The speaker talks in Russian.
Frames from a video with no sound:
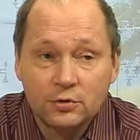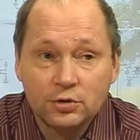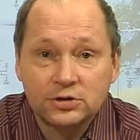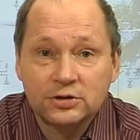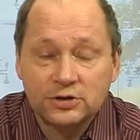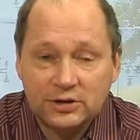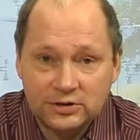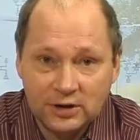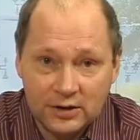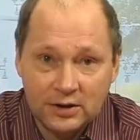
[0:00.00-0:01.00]
нужно
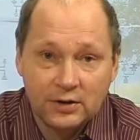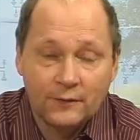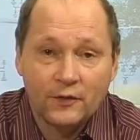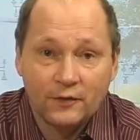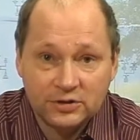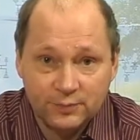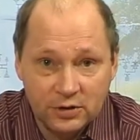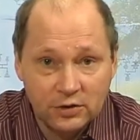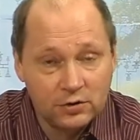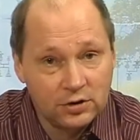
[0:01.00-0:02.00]
сознательно
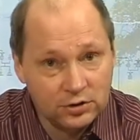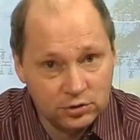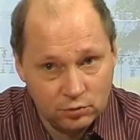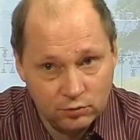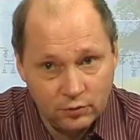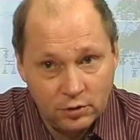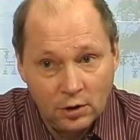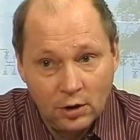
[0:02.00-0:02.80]
воспитывать отцов,